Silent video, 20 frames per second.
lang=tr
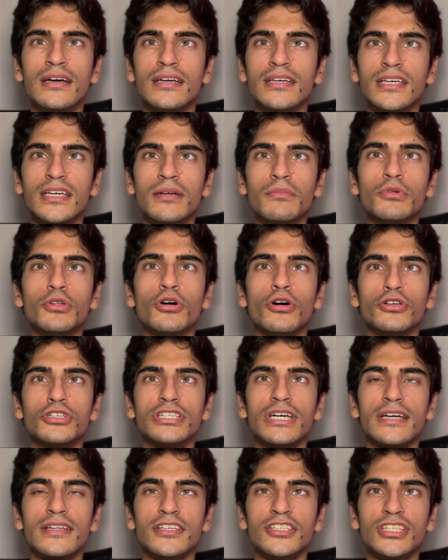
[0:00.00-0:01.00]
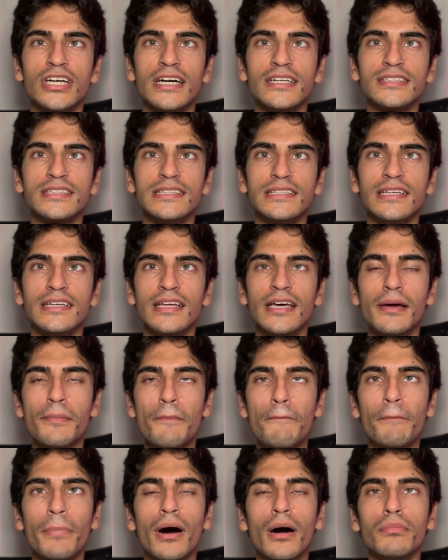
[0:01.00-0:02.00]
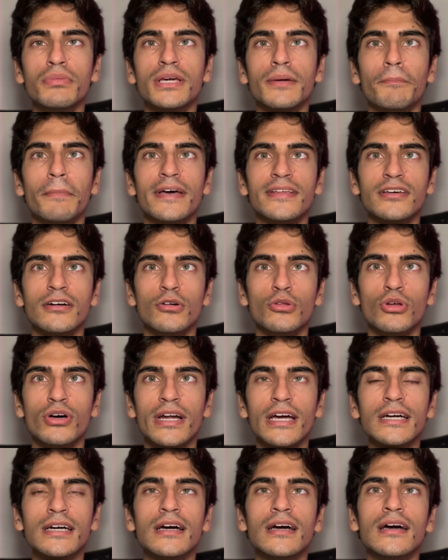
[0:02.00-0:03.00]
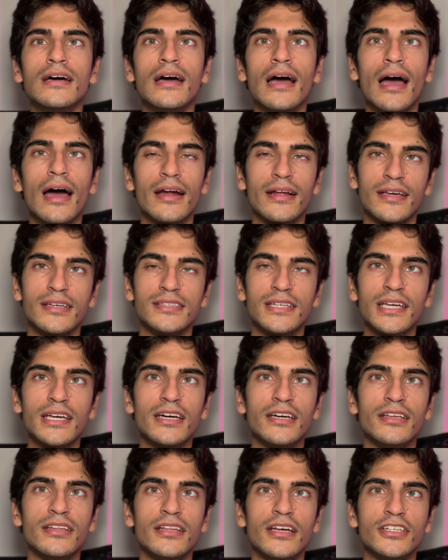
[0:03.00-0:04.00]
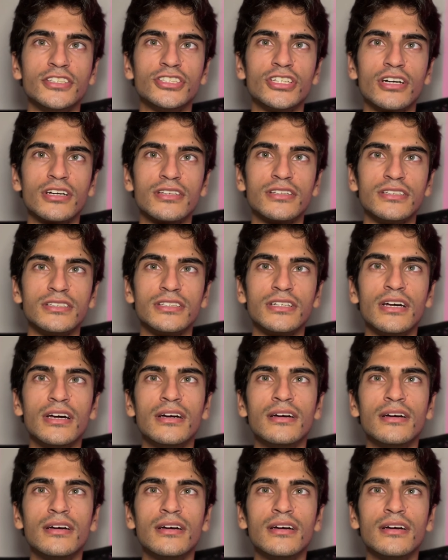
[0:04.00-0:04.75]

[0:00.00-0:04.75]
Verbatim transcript: 24 saat içerisinde de public beta olarak herkese yayınlanacaktır.